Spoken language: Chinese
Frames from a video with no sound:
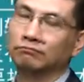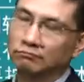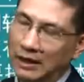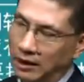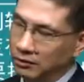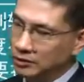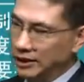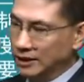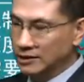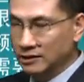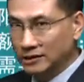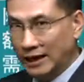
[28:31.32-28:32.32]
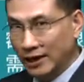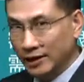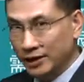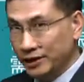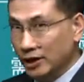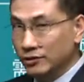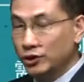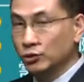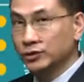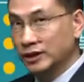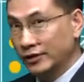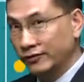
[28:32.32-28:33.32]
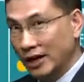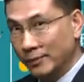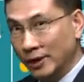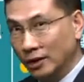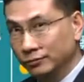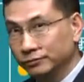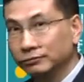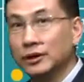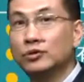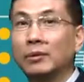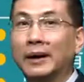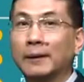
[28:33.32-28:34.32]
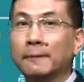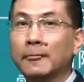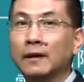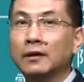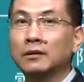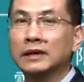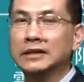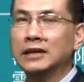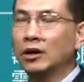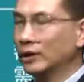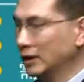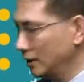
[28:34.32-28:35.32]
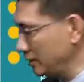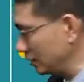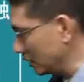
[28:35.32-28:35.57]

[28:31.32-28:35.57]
那这个资产一定要进入资产负债表，没错吧？那这样的话呢，你